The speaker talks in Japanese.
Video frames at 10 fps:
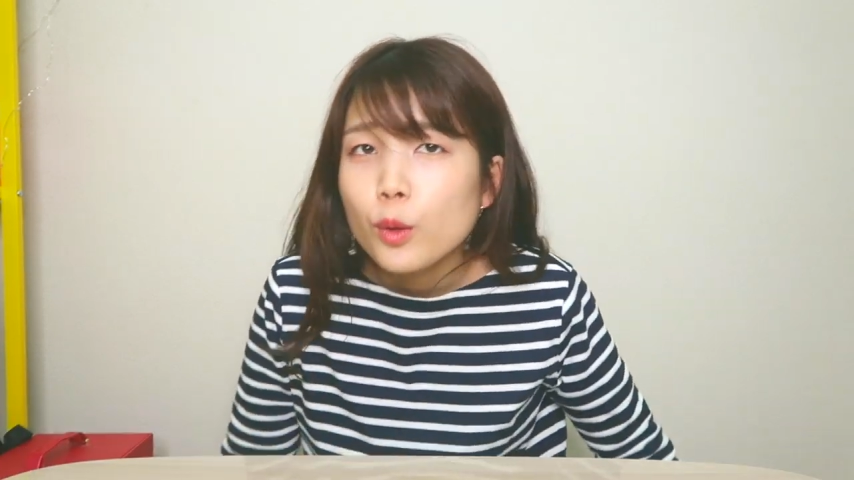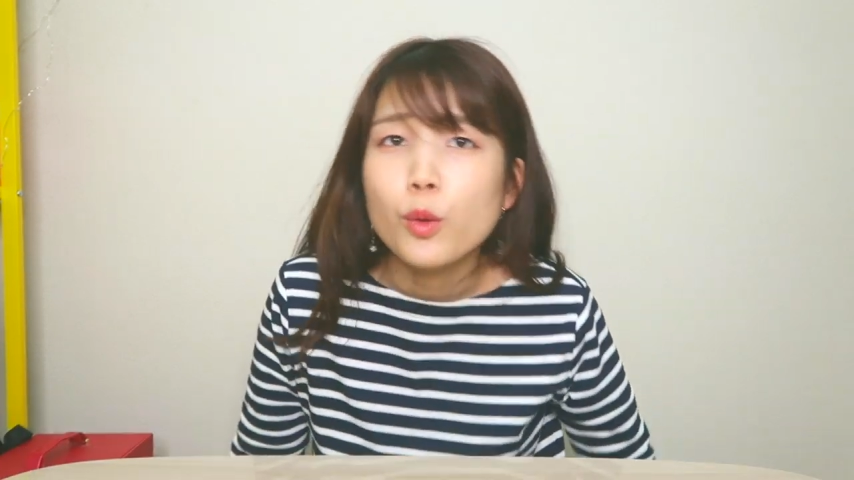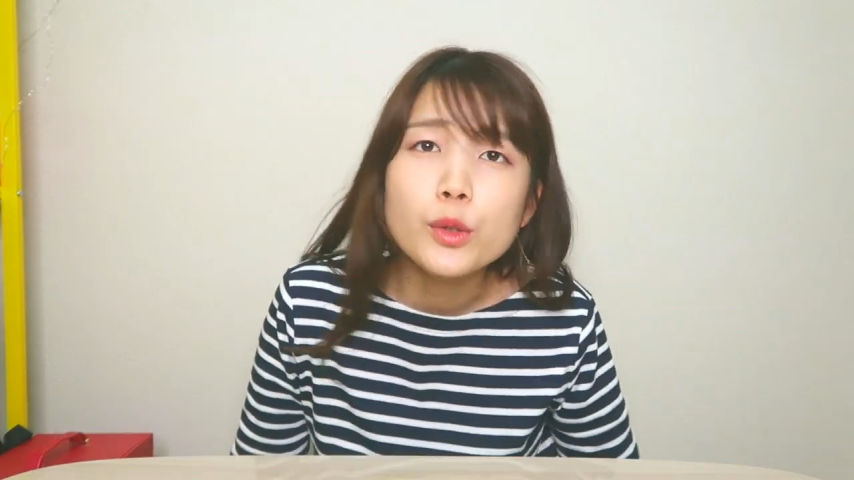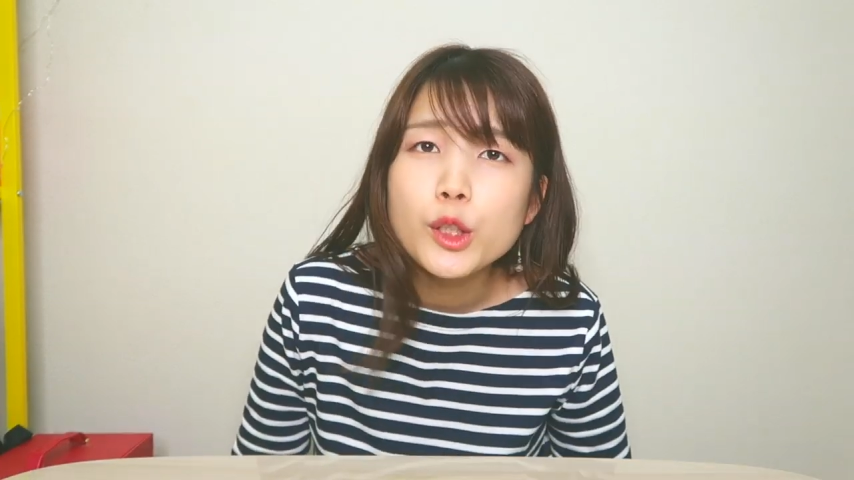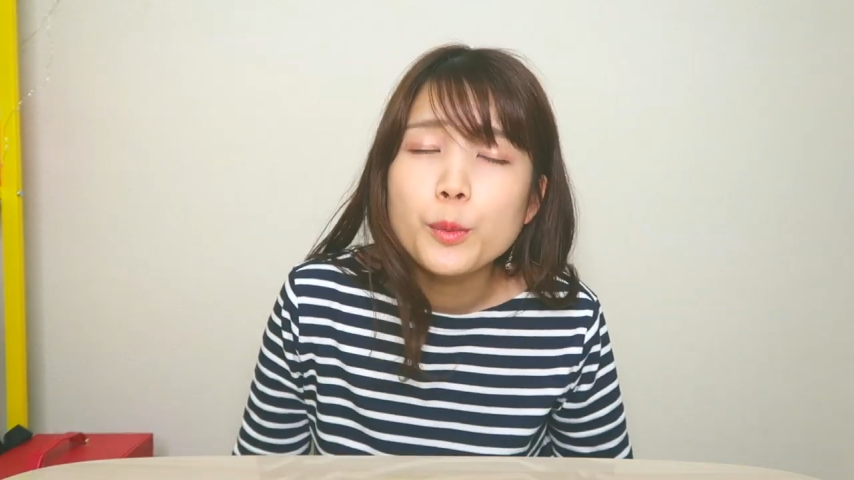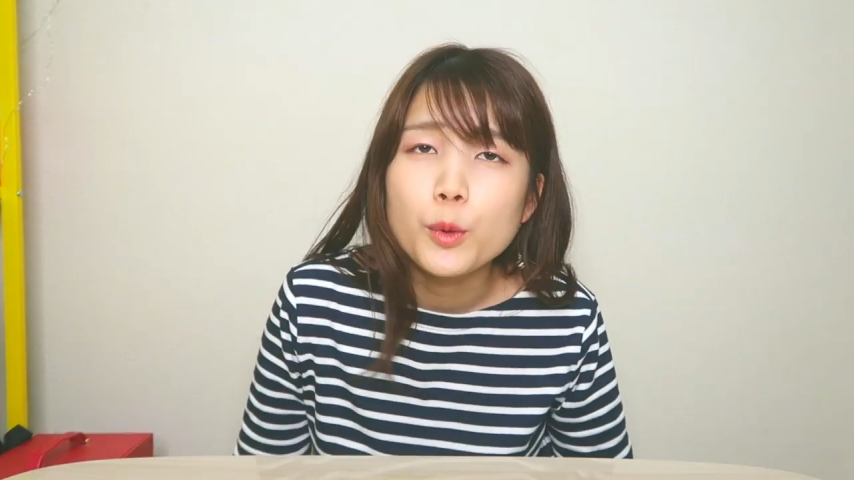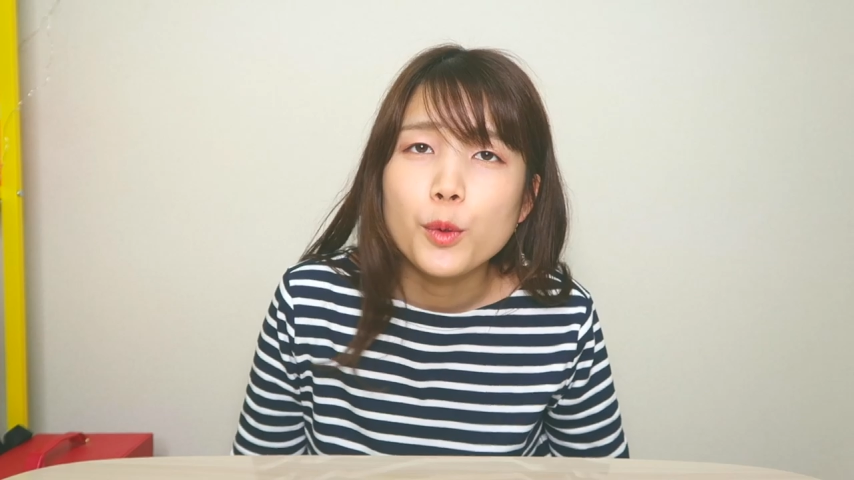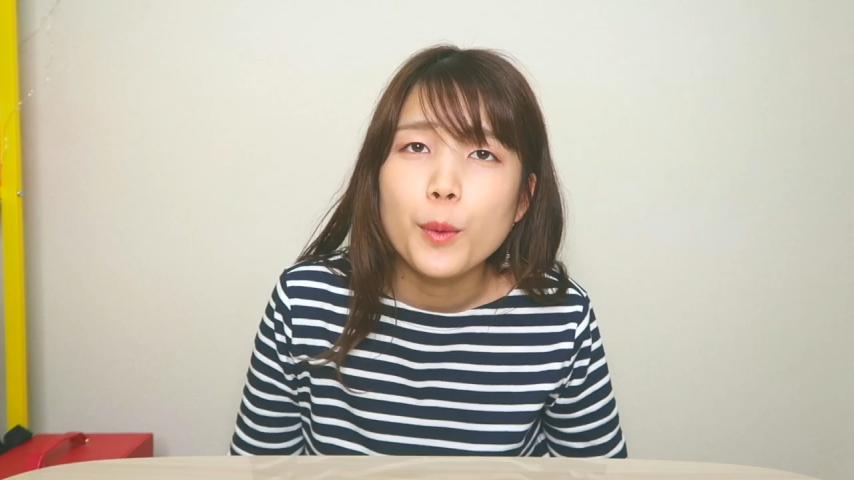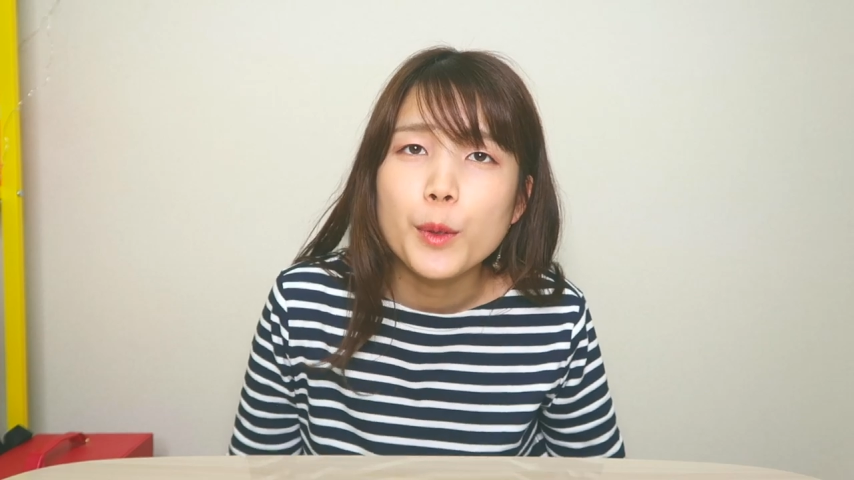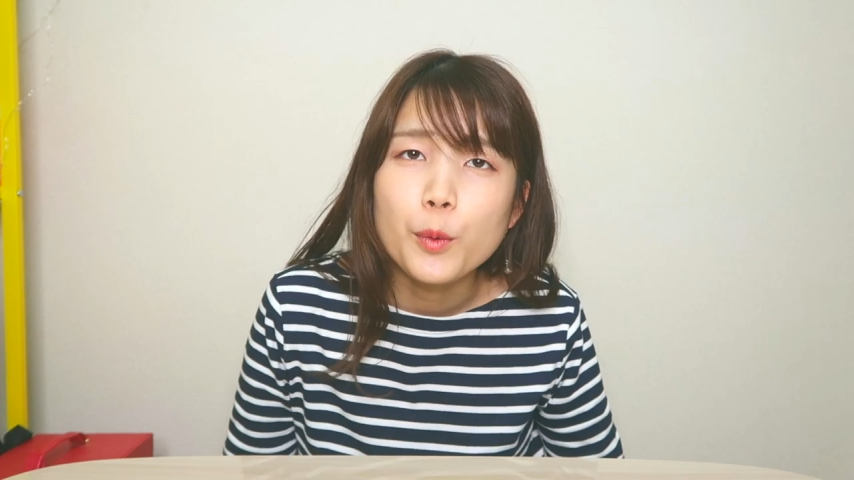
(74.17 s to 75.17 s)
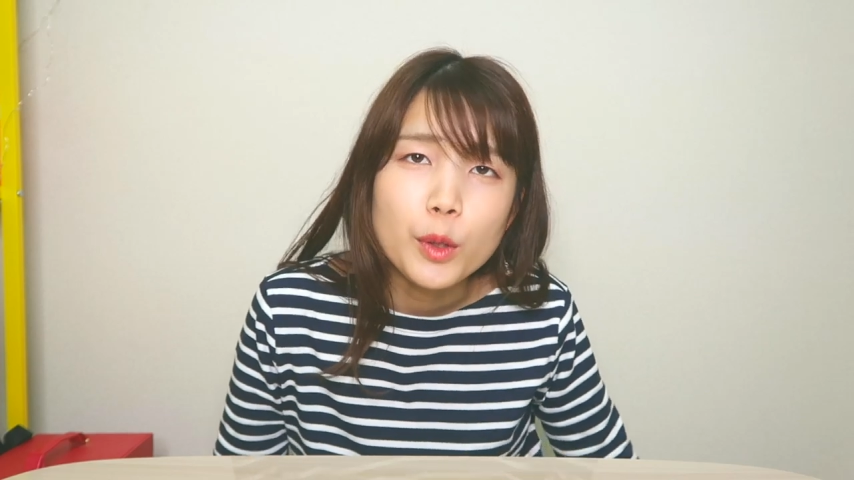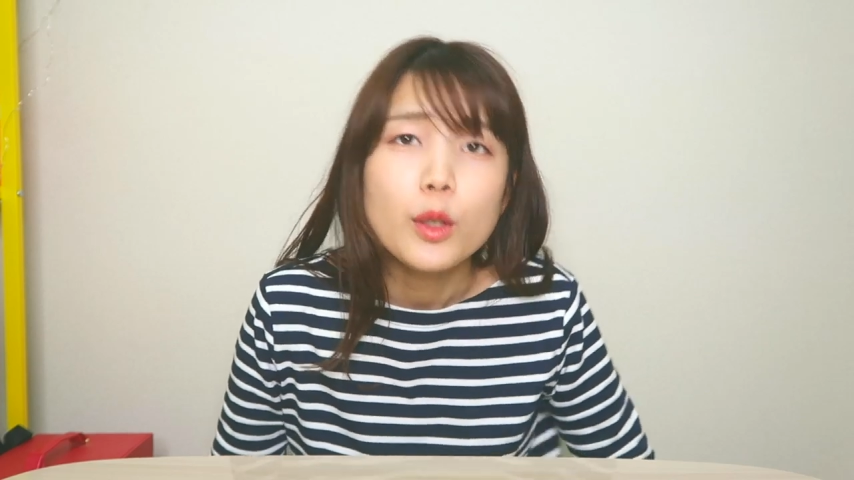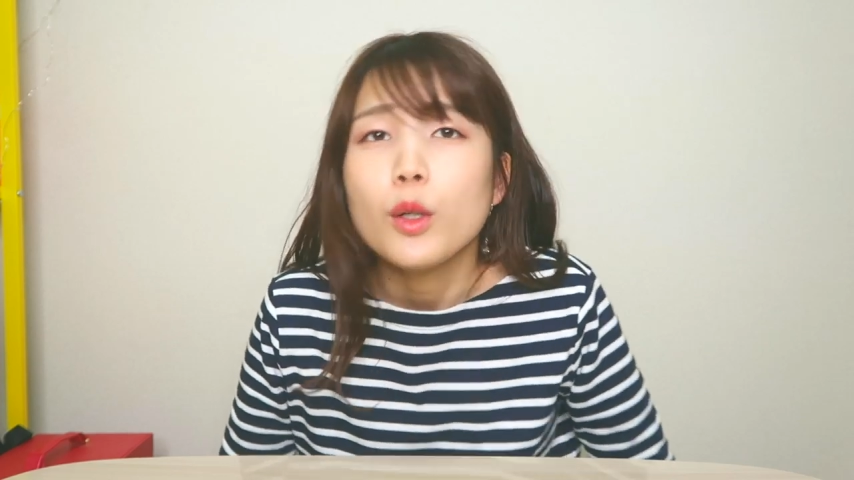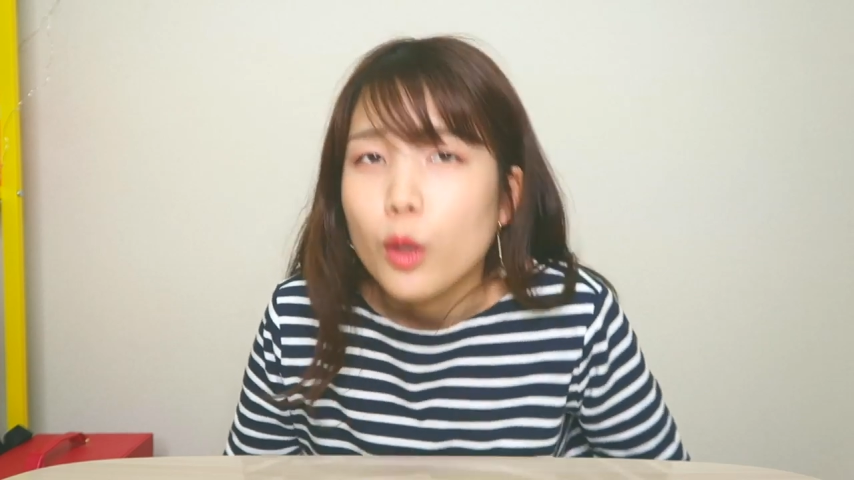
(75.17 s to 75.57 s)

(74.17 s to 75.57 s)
本日も動画見てくれあ